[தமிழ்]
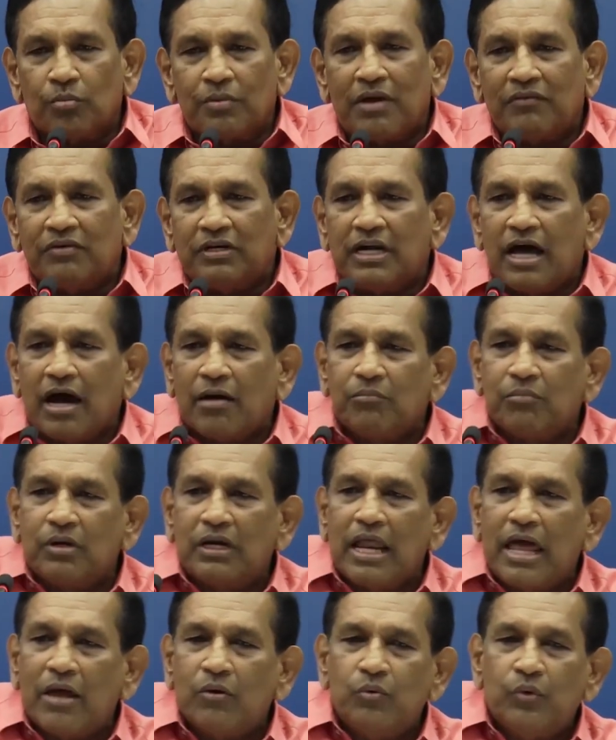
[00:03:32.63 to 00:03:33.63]
ஏன் இது
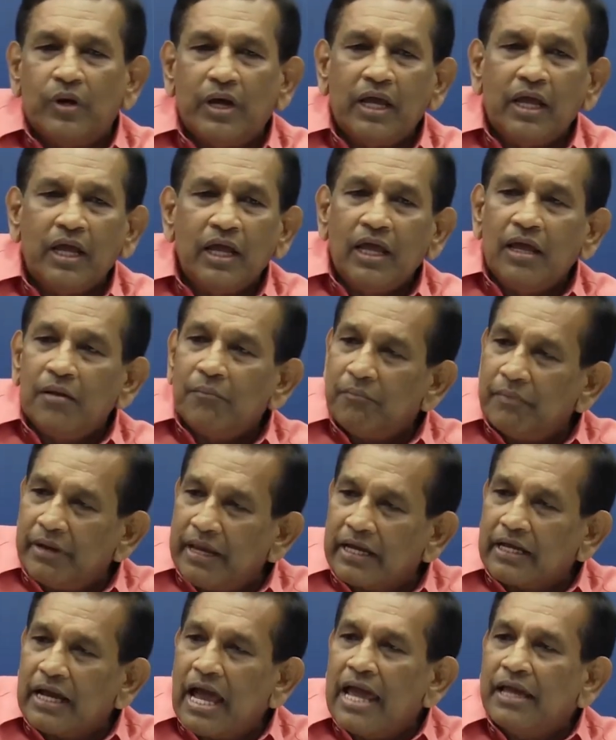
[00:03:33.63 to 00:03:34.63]
தொடர்பில் நடவடிக்கை
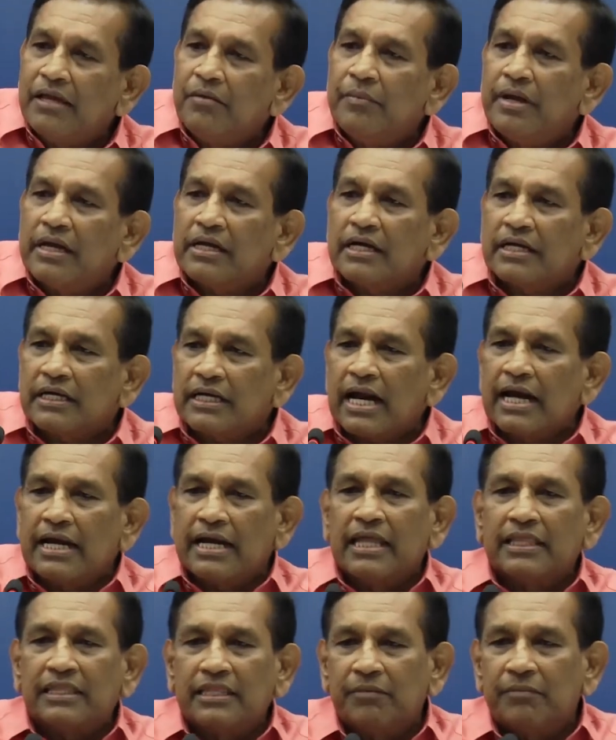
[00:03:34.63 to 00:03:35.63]
எடுக்கவில்லை என்றே
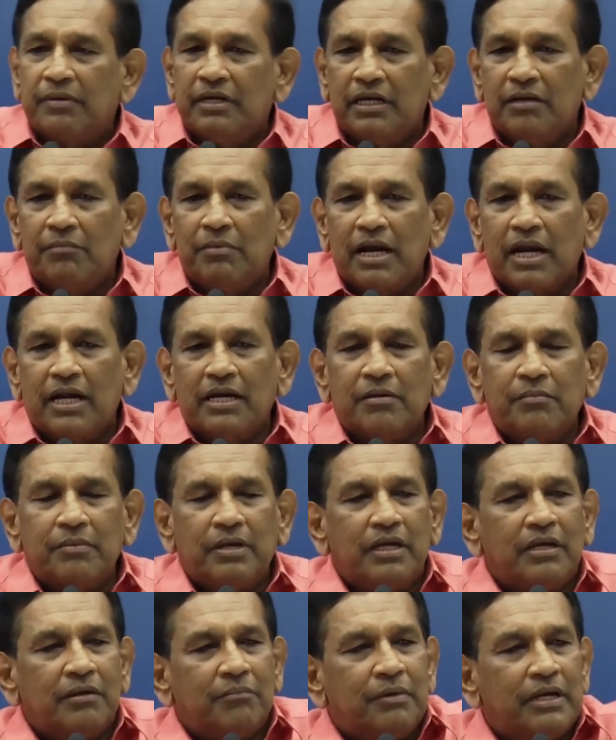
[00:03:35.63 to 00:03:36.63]
கேட்கின்றனர் இந்த வழக்கில்
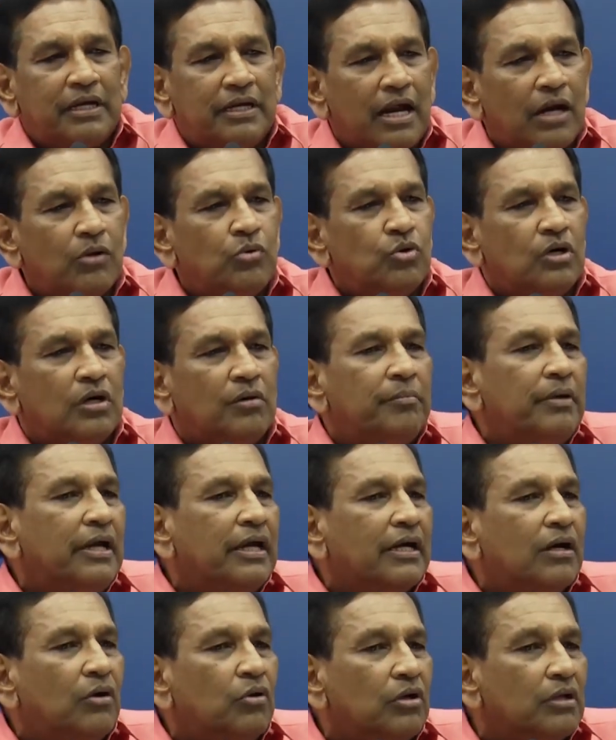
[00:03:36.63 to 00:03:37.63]
நேரடியாகவே
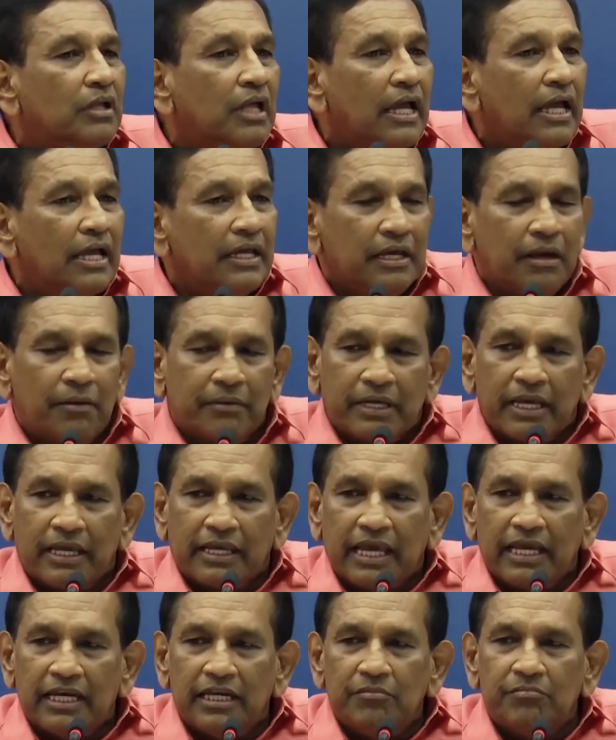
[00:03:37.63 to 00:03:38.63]
கைது செய்ய வேண்டிய
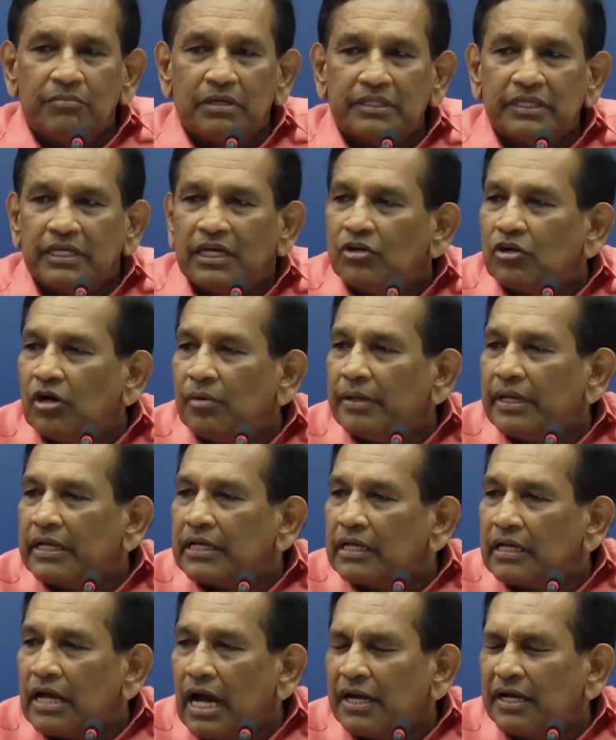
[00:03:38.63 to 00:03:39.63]
அனைவரும் இருக்கின்றனர்
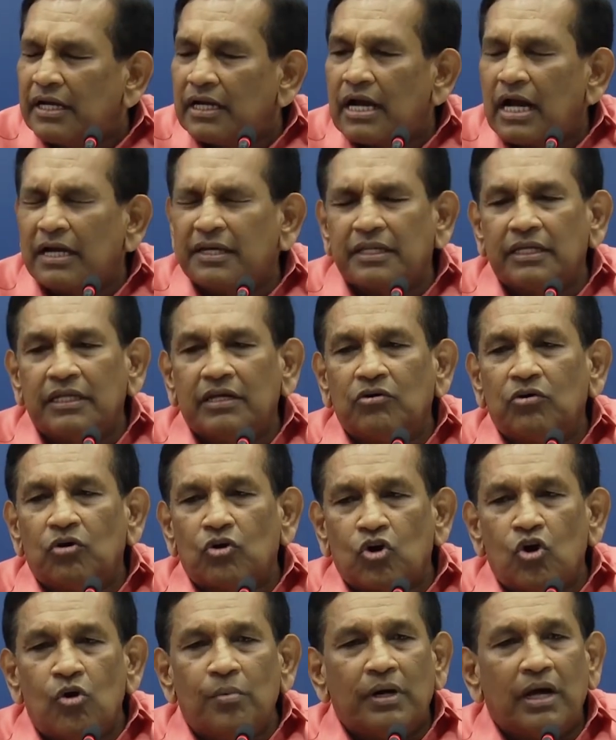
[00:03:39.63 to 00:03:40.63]
ஏன் தாமதம்
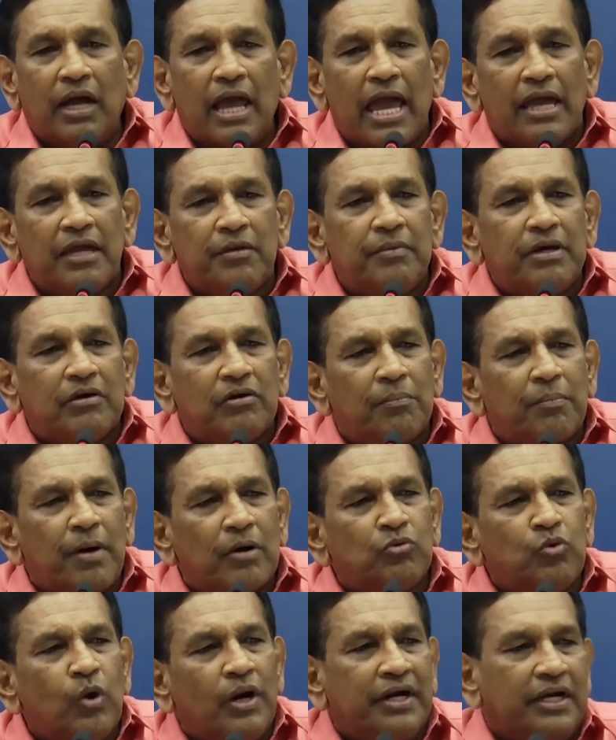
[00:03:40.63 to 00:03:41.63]
ஏற்படுகின்றது என்றே
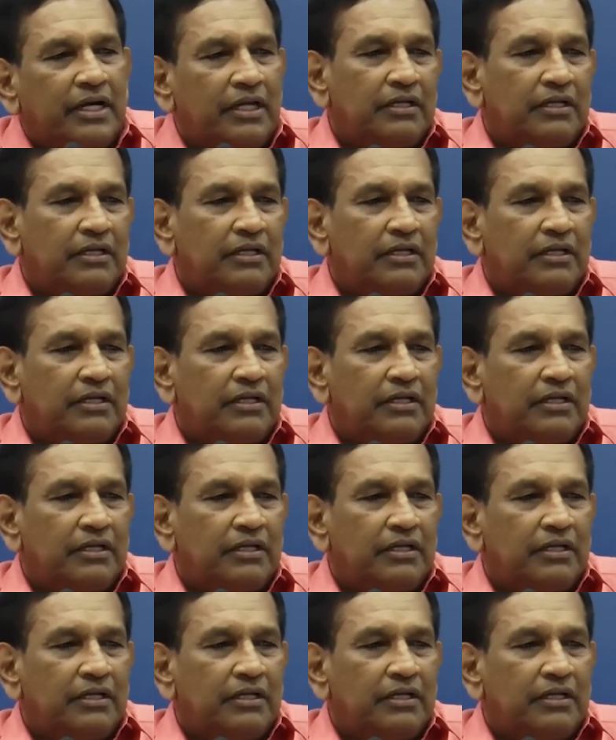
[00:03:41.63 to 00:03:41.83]
கேட்கின்றனர்